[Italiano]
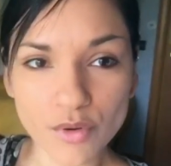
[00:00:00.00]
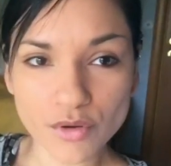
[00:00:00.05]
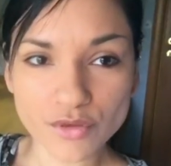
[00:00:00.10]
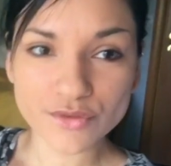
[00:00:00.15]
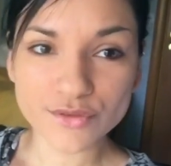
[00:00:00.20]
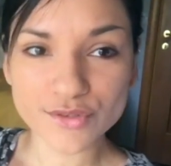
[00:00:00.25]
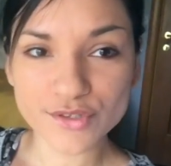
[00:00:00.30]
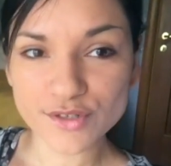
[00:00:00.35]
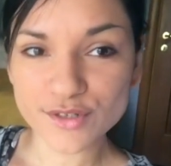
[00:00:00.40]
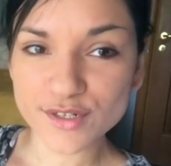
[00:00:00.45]

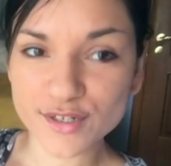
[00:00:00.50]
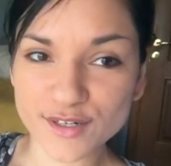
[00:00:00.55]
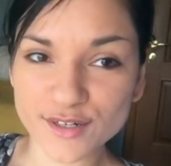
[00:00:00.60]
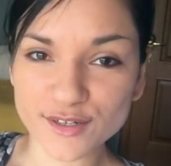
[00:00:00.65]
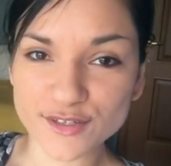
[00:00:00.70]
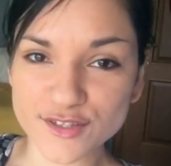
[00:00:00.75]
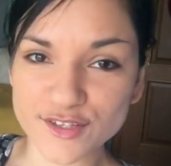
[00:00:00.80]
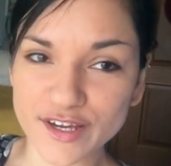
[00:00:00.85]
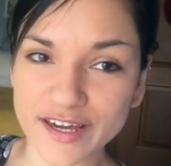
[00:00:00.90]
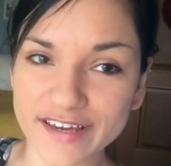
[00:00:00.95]

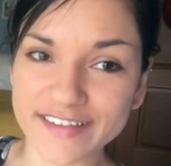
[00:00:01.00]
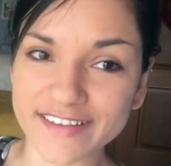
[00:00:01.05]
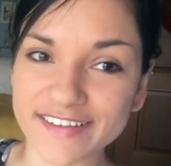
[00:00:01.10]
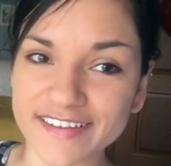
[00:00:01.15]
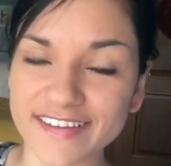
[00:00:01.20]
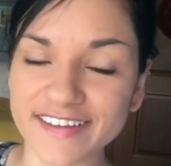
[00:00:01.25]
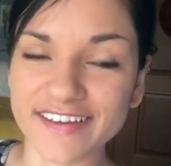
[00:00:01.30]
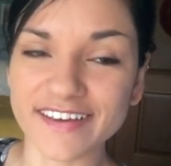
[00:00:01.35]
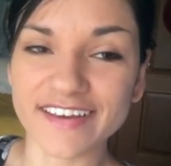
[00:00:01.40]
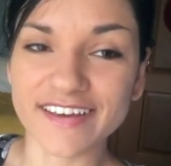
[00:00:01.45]
Buongiorno
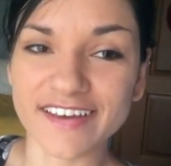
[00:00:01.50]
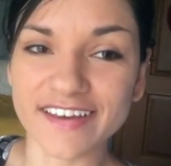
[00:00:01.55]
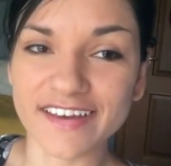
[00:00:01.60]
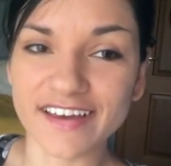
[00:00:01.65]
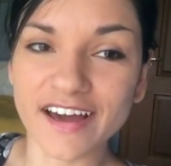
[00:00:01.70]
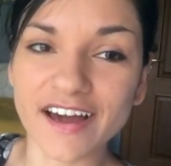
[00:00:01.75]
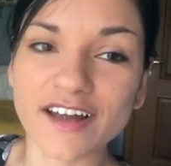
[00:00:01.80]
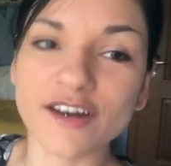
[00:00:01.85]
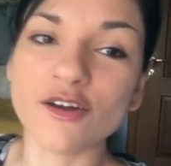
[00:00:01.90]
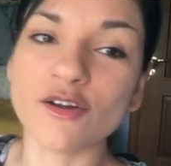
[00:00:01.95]

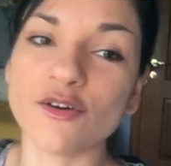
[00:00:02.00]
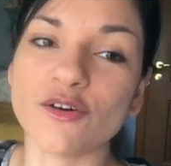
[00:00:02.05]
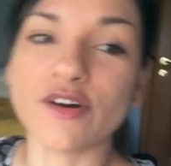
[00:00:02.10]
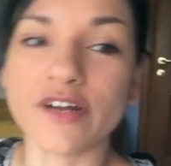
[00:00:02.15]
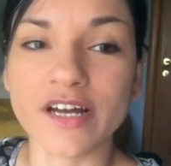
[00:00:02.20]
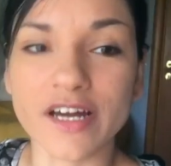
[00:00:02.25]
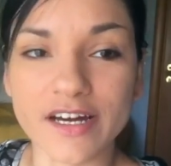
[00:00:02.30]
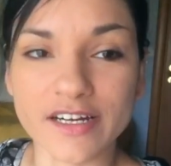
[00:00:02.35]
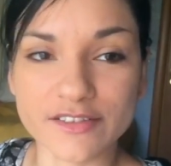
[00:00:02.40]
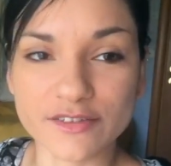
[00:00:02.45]
gente,
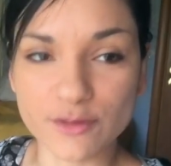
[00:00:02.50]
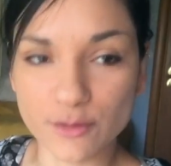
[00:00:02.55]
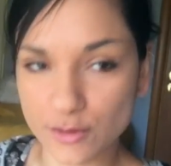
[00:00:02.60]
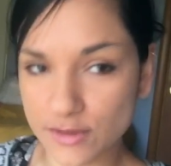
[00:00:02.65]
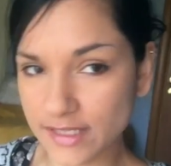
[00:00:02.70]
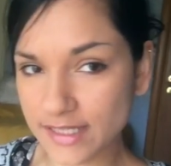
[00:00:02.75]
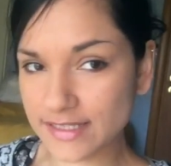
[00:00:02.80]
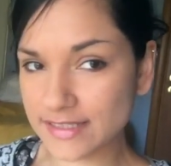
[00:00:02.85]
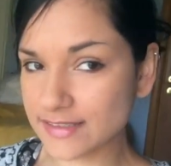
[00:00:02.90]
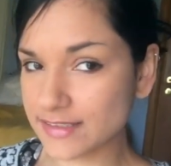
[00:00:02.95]
allora
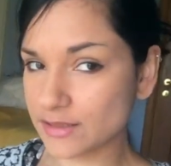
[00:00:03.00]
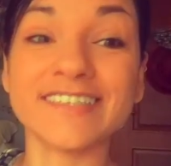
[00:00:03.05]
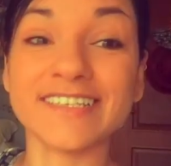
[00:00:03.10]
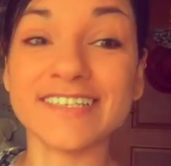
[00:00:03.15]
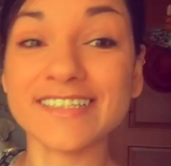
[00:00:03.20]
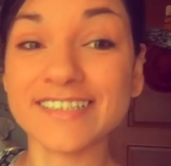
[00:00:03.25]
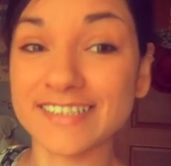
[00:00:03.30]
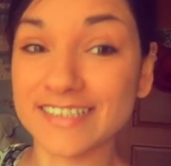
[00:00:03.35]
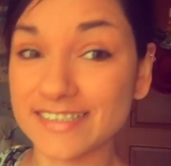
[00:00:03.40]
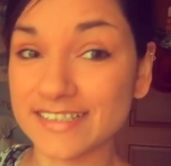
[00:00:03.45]
scusate
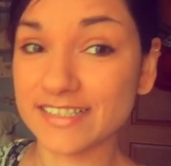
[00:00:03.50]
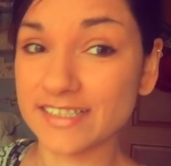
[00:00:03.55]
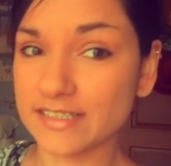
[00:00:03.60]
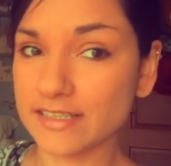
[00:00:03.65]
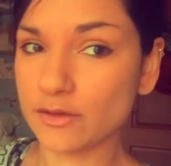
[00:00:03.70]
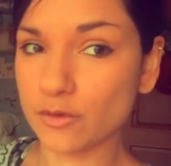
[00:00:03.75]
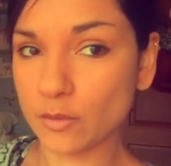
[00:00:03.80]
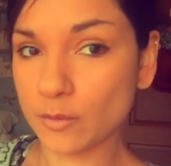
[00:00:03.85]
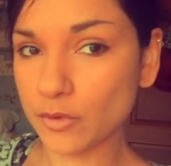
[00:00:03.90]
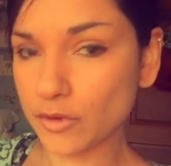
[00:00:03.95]
se
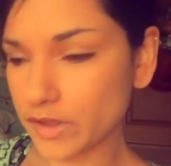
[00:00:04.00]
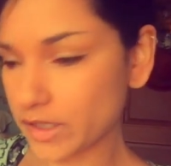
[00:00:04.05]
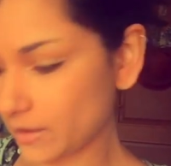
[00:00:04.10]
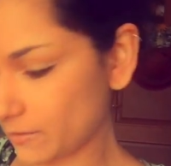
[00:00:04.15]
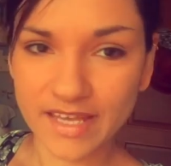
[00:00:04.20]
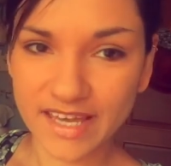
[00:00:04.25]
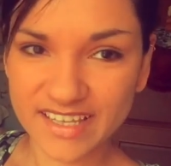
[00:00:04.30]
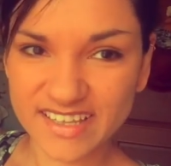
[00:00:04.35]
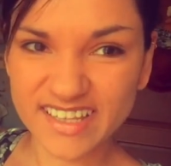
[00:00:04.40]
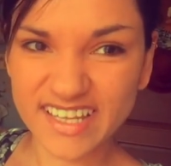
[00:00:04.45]
sentite rumori,
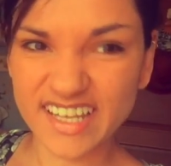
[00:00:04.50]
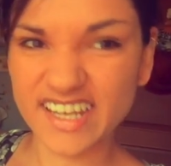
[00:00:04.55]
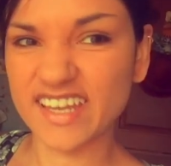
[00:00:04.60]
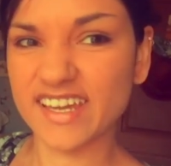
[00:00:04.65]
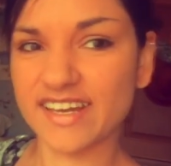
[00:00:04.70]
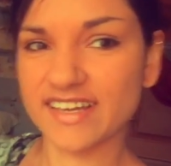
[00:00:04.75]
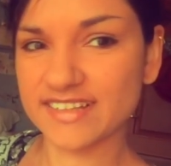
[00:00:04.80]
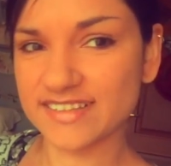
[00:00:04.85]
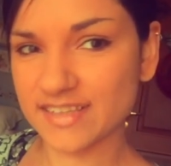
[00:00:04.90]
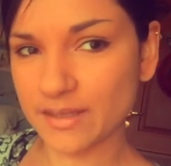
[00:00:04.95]
è Derek
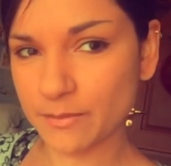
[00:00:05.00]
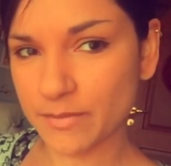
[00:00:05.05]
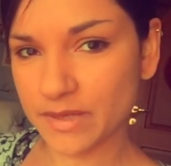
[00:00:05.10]
che sta